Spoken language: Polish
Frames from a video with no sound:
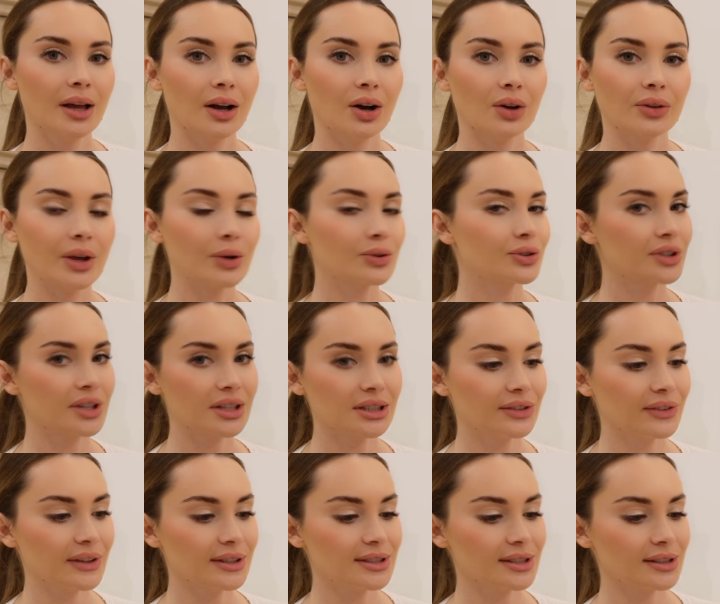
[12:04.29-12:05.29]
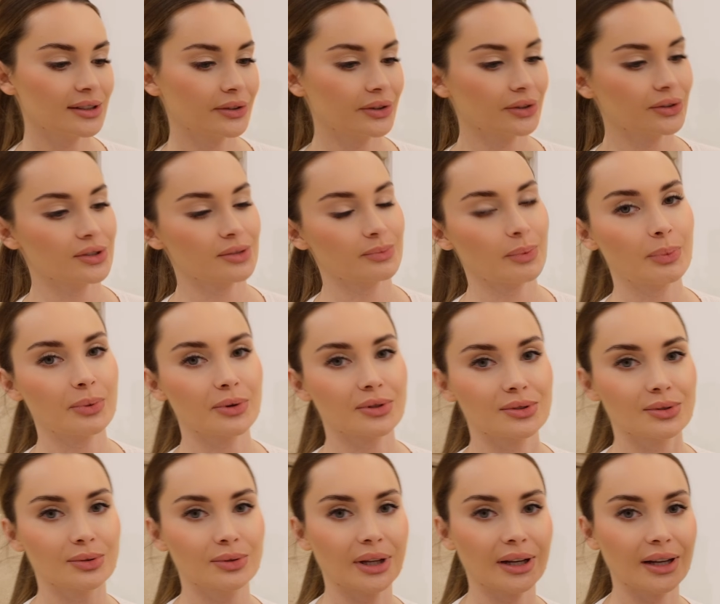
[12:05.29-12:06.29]
Ona już nie świeci, tylko to jest po
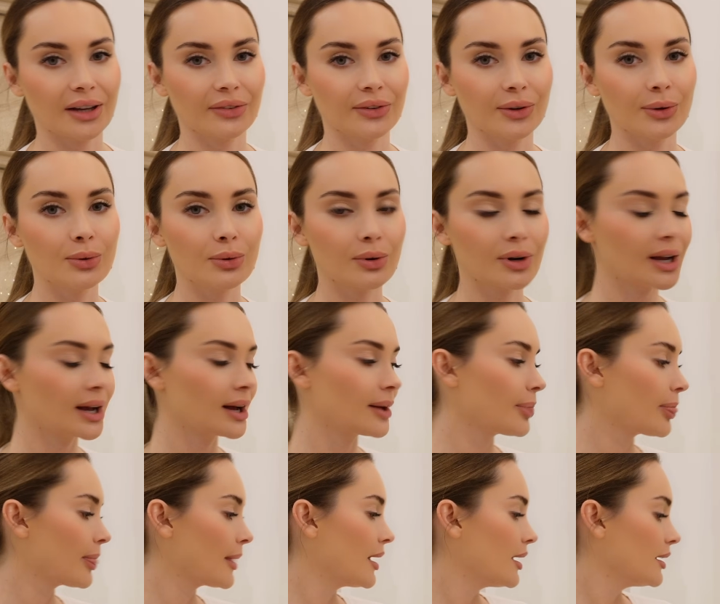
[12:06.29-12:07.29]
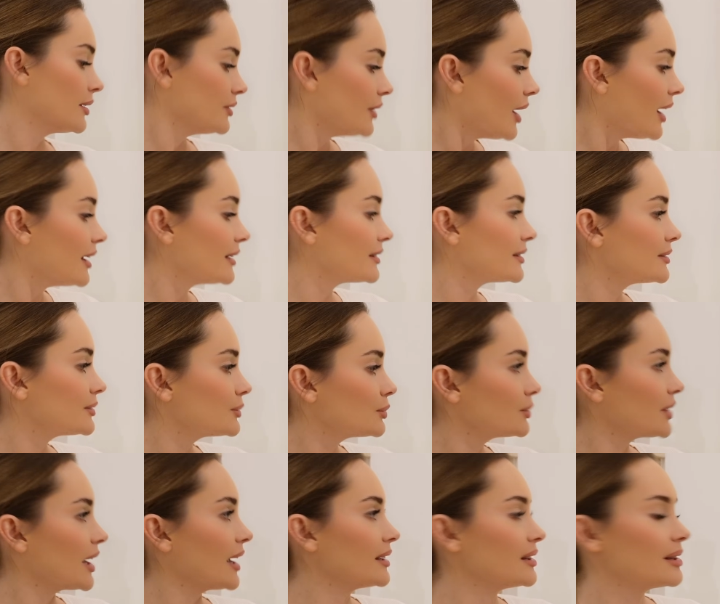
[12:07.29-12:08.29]
prostu taka figurka. No ale
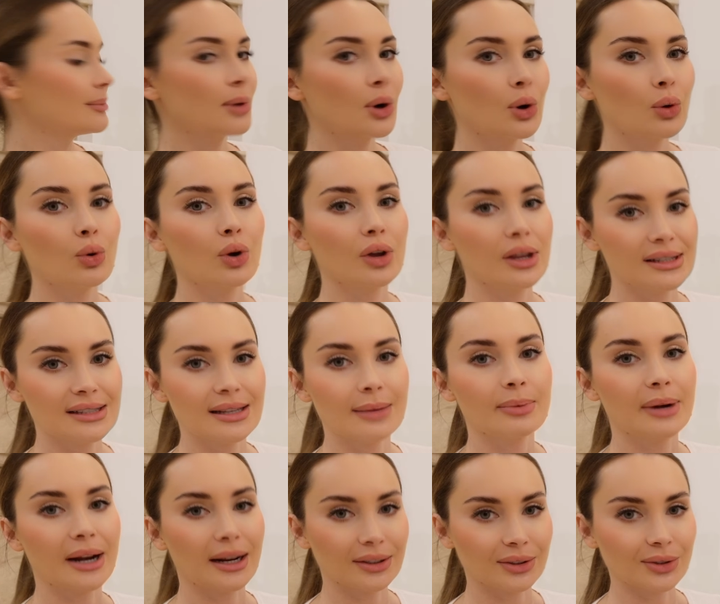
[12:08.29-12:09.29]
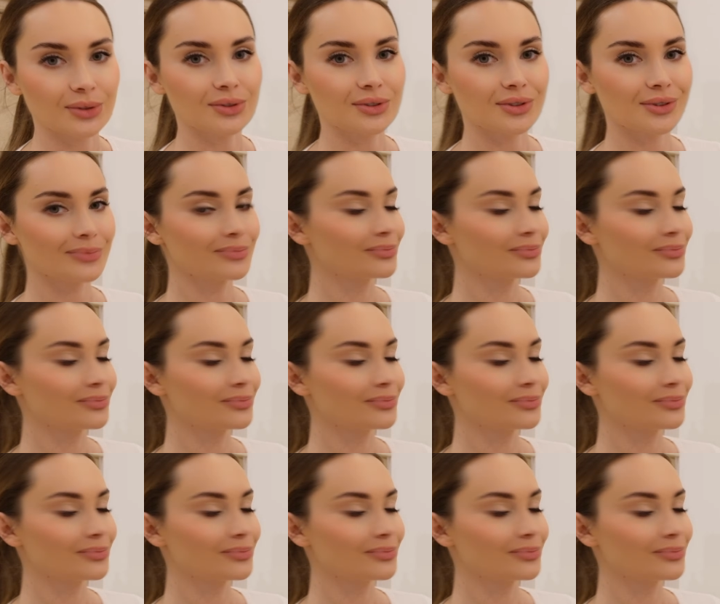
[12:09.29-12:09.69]
tutaj nie mogło jej zabraknąć.